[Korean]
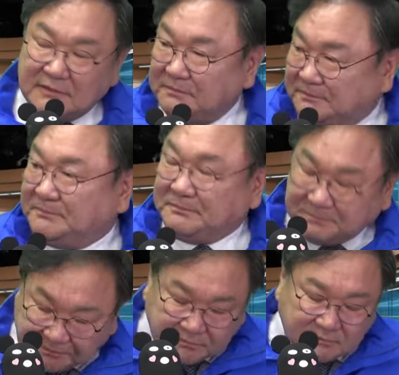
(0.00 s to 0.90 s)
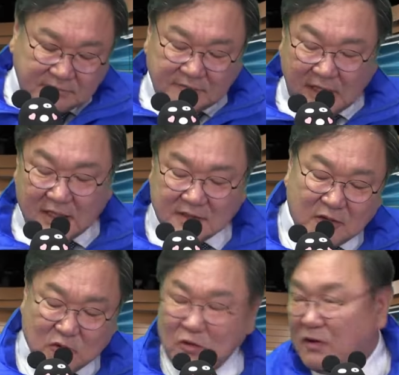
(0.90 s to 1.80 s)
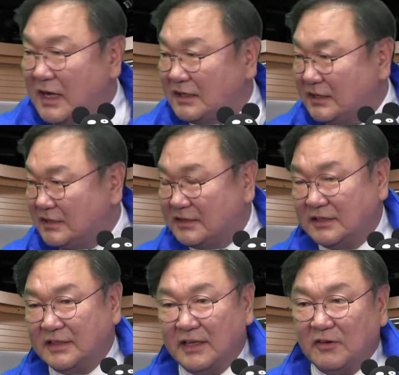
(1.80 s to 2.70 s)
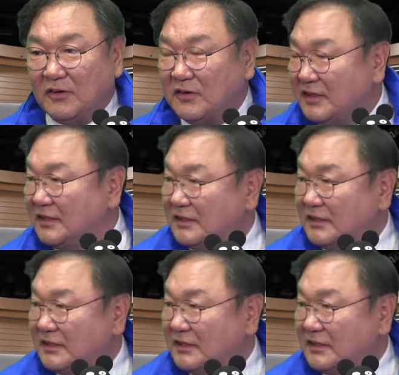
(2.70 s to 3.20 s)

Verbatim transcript: 다우십니다. 예. 서울공항 이전인데요. 그렇죠.